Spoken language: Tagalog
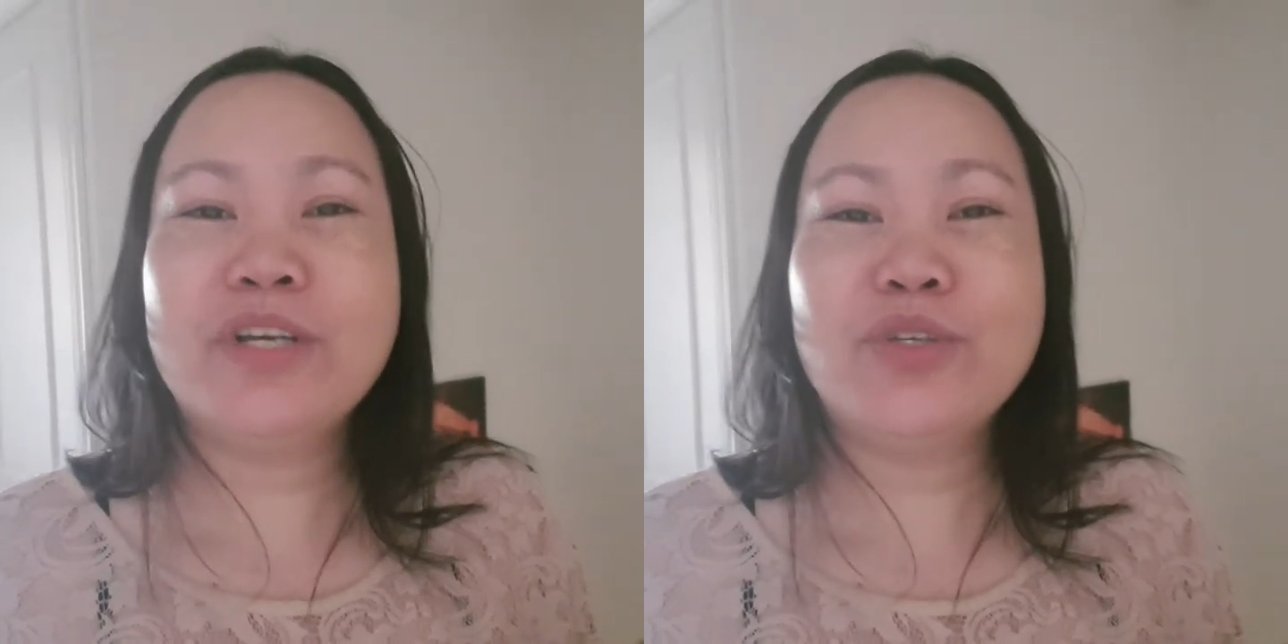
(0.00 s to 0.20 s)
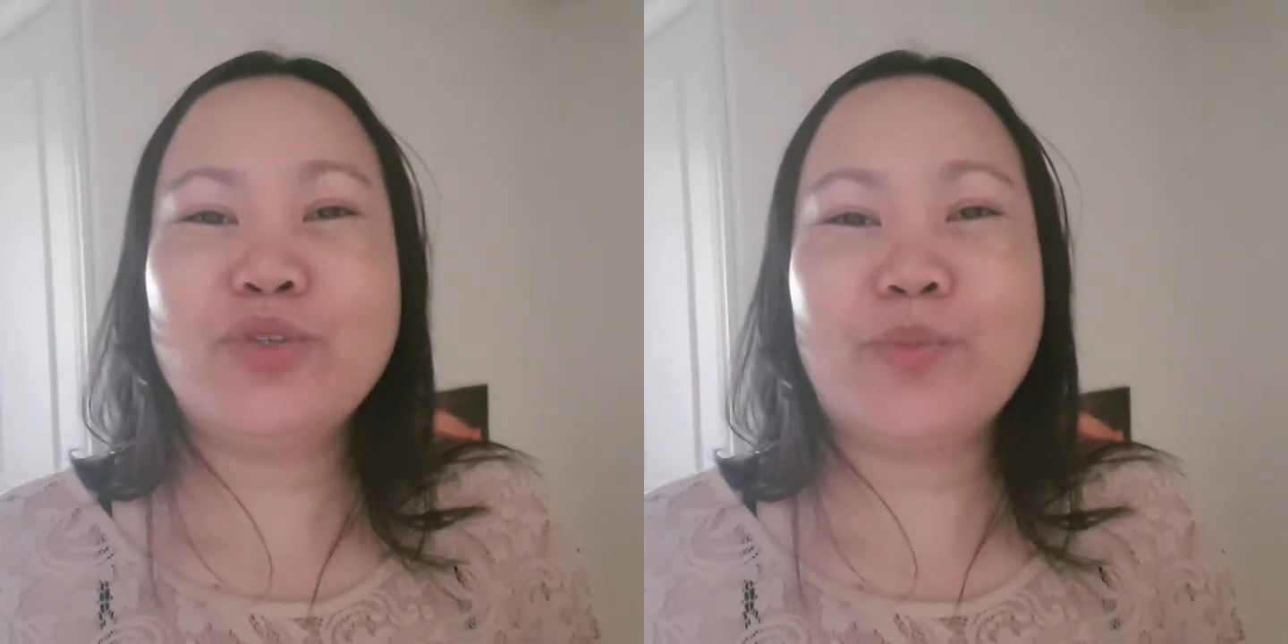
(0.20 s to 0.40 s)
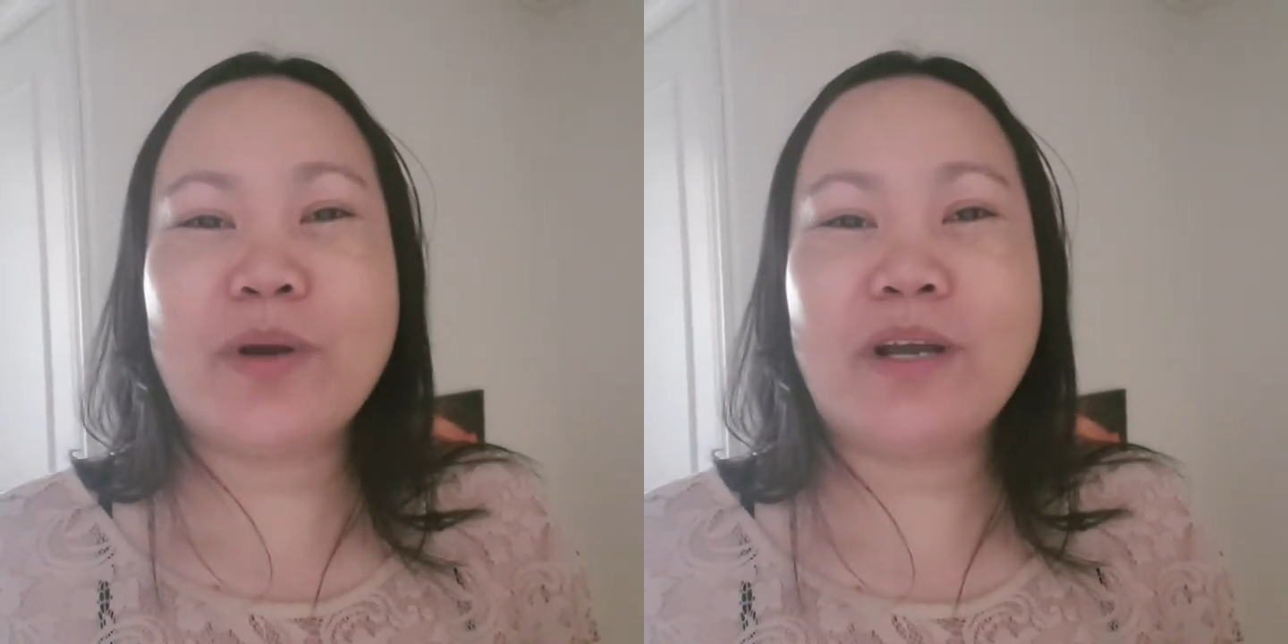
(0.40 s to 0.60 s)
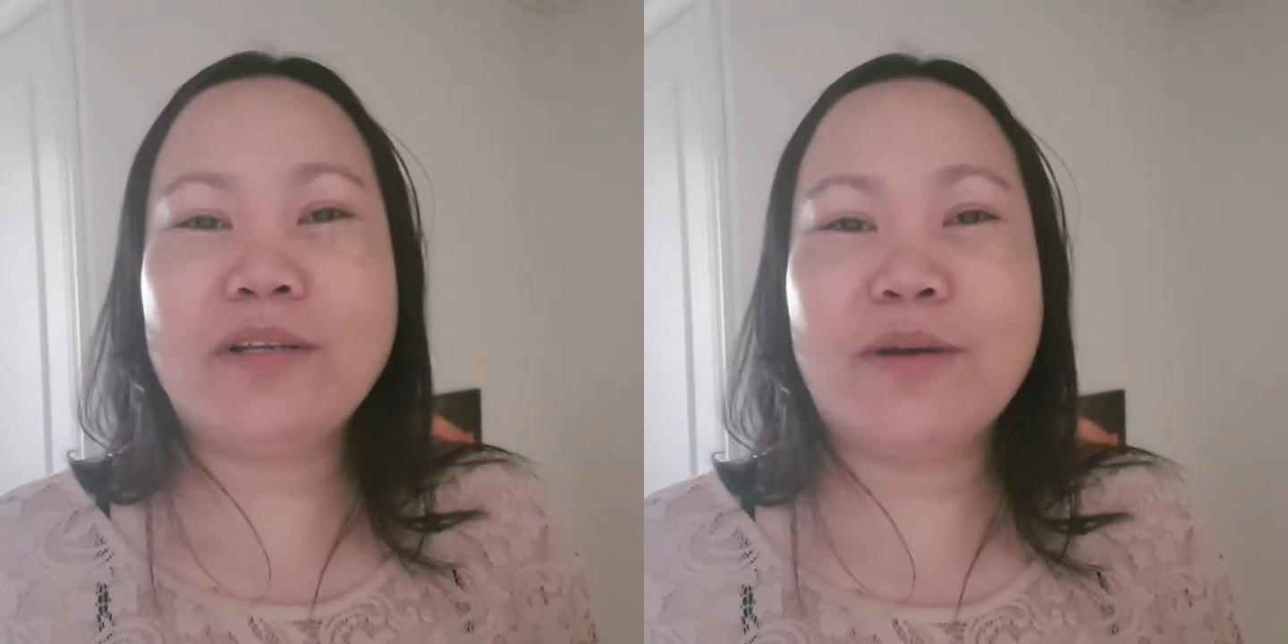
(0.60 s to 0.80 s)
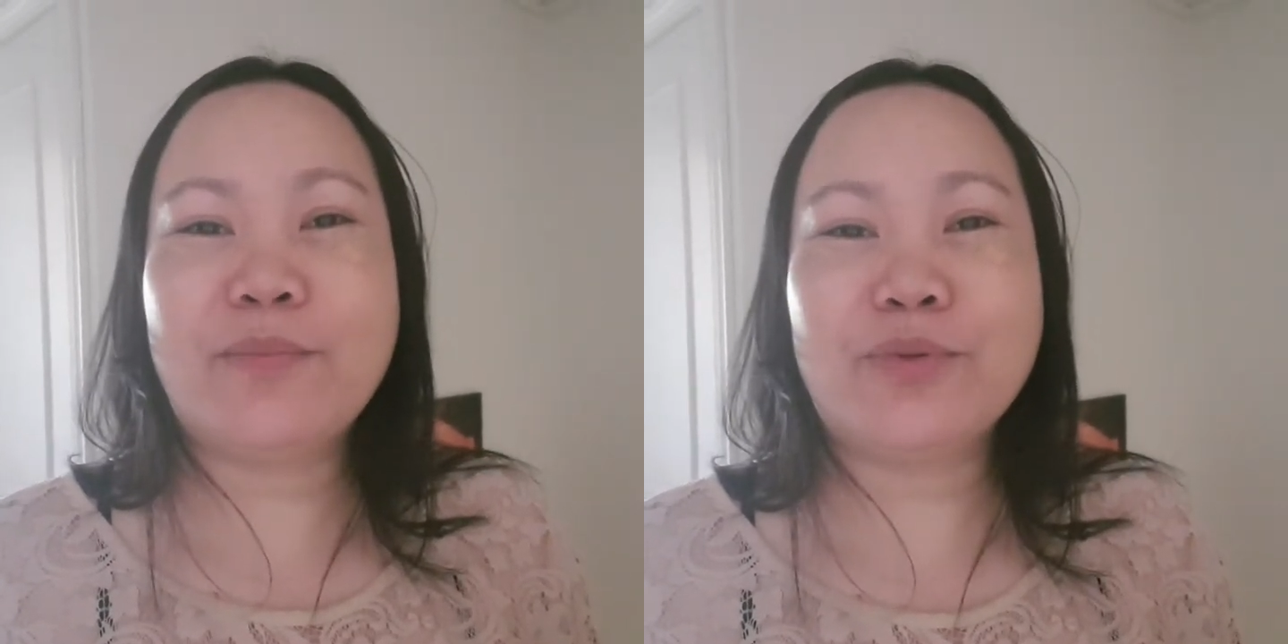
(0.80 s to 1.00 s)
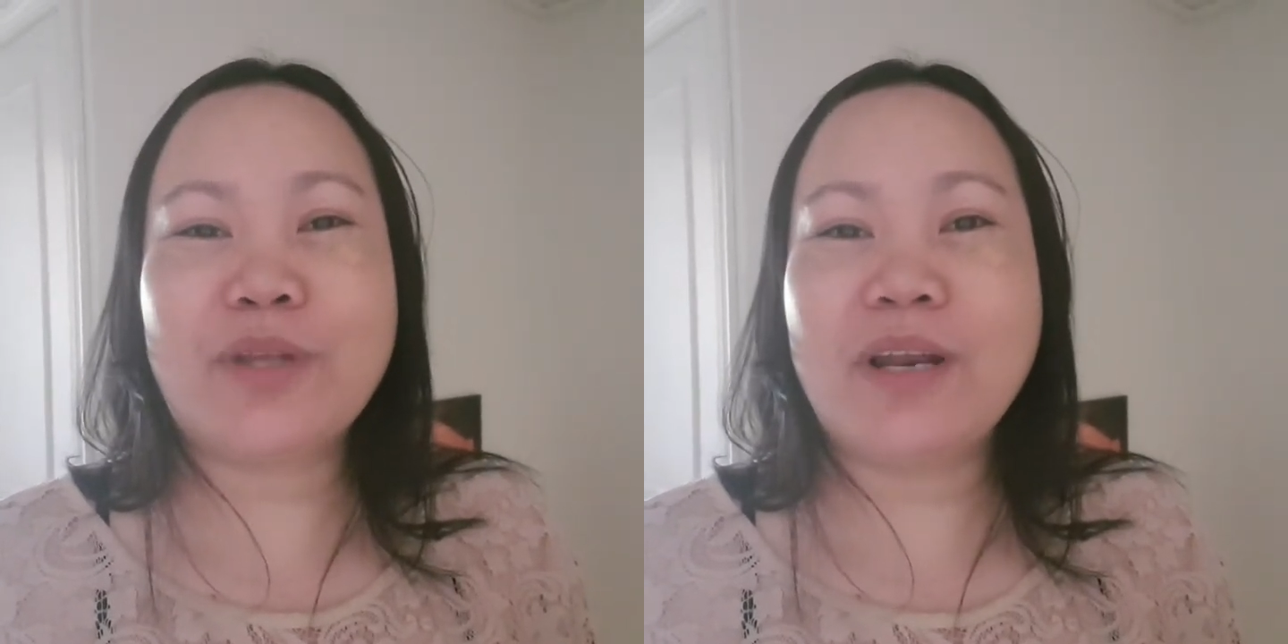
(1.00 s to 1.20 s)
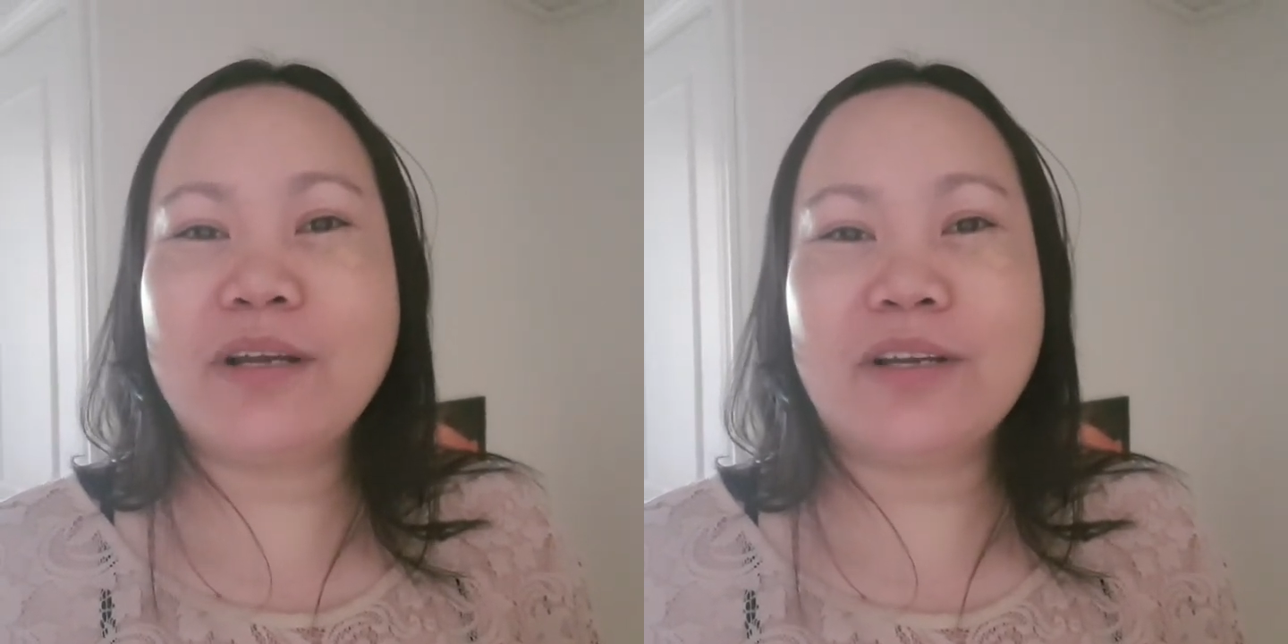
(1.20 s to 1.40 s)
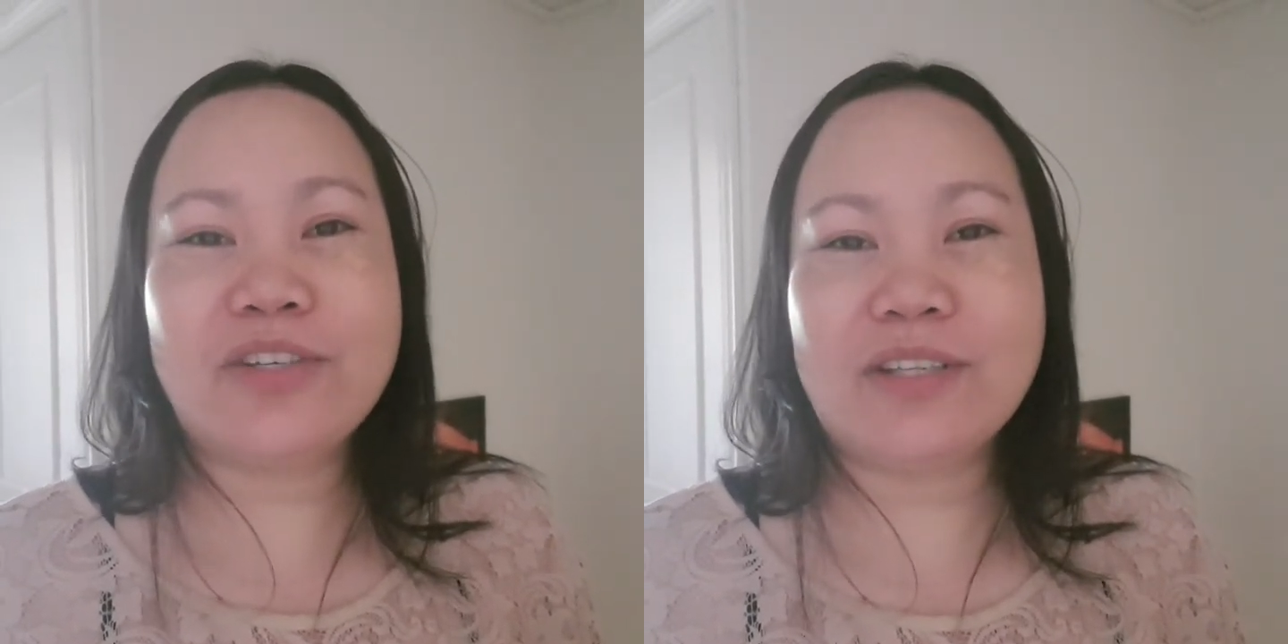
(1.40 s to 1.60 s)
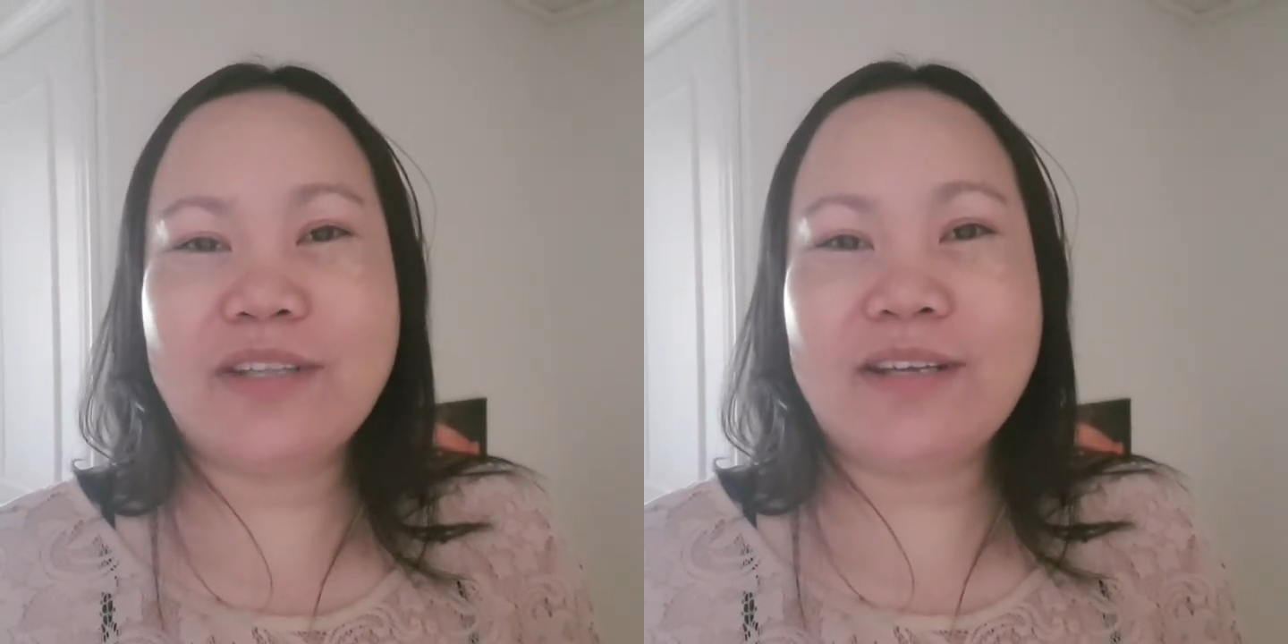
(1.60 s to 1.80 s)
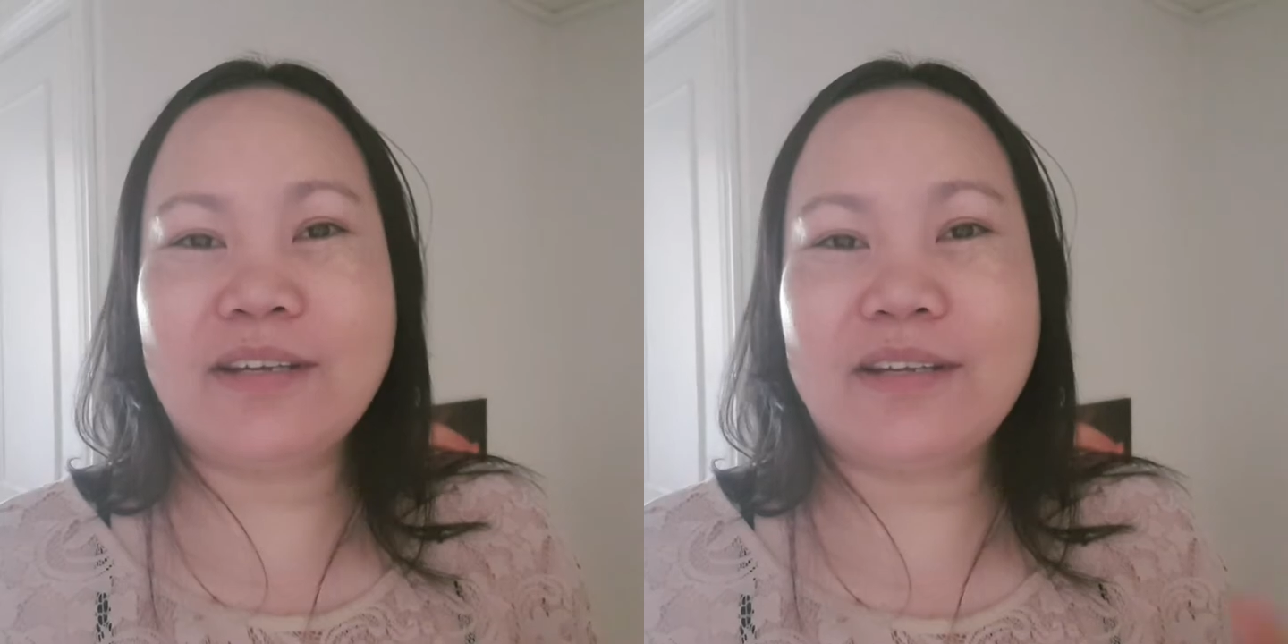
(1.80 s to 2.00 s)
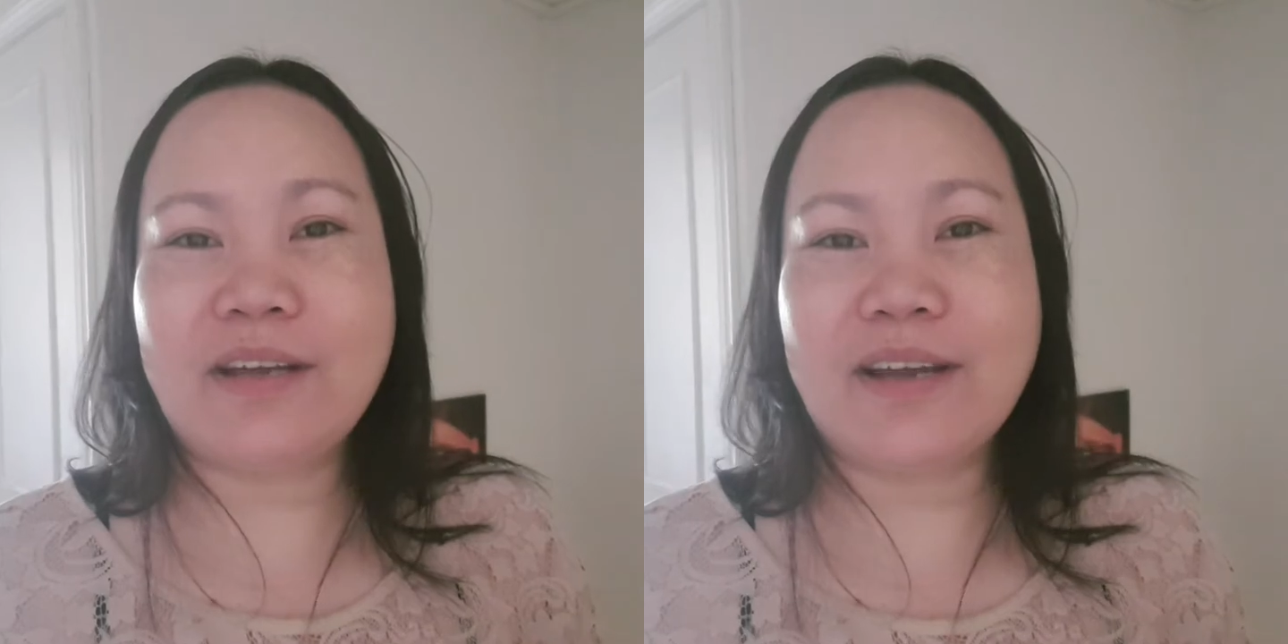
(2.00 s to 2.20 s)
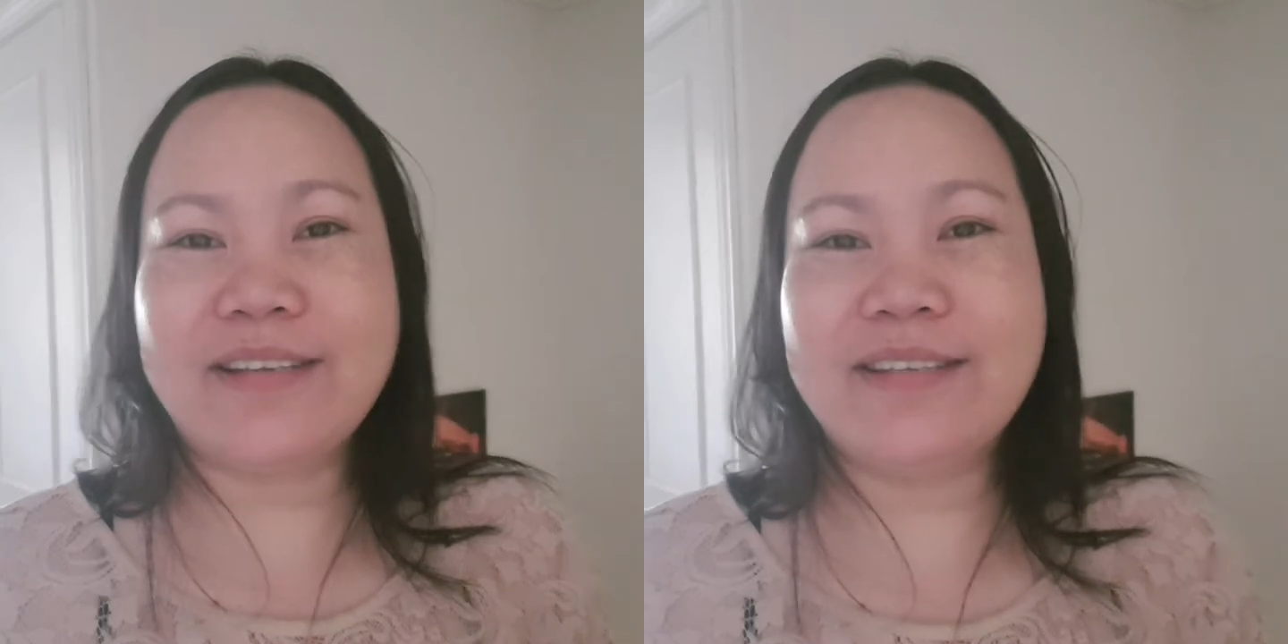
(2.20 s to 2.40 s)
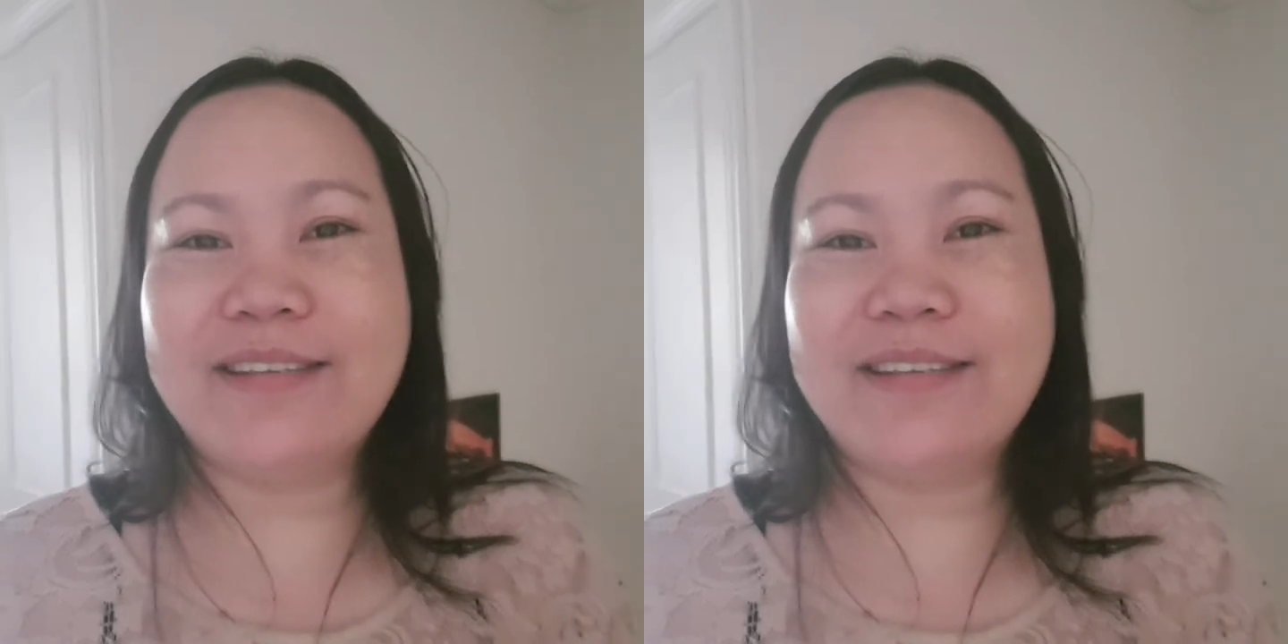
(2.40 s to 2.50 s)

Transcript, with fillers: So maganda po talaga siya tingnan guys.